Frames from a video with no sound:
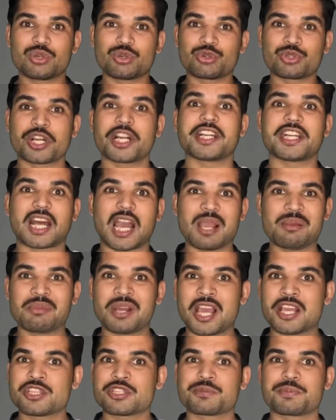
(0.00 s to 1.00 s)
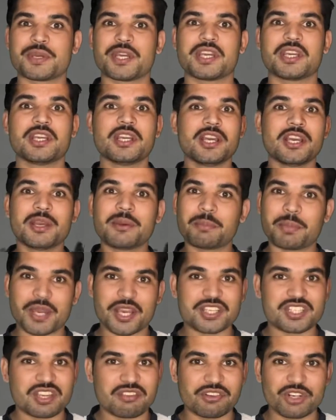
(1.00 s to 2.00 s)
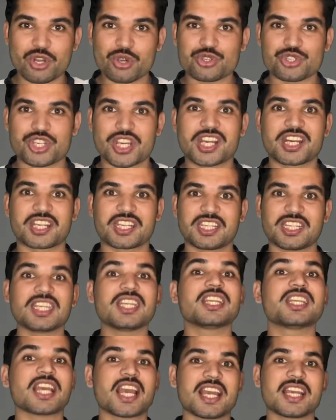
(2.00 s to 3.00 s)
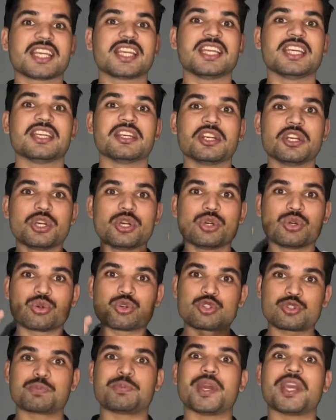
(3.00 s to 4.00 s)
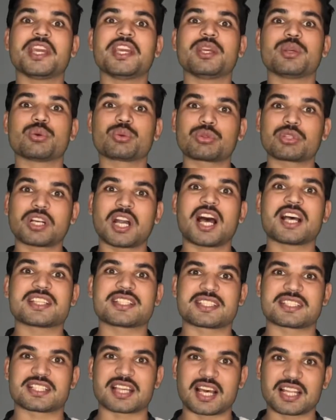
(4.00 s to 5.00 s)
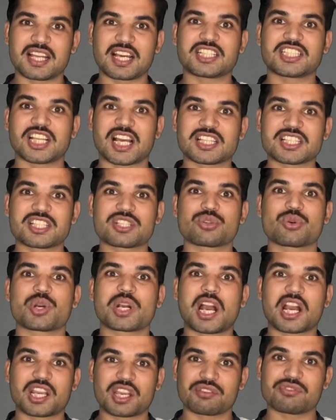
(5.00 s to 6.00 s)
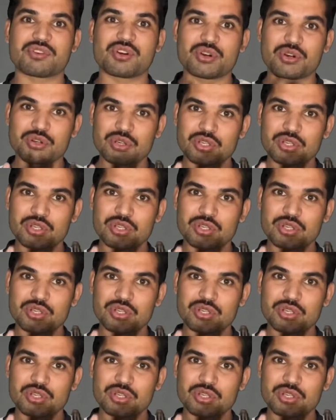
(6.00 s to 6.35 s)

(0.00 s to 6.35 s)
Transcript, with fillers: उनके टाइम पे पे से वीडियो शेयर की जाएगी उस पर ही उतना ज़्यादा चांसेस होगा कि वो